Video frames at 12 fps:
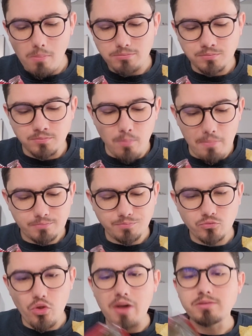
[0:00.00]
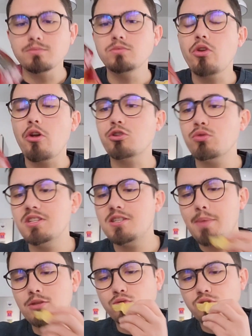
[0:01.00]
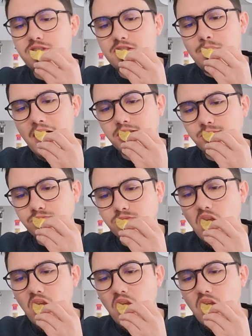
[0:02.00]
Je hmm. ne connaissais pas du tout cette marque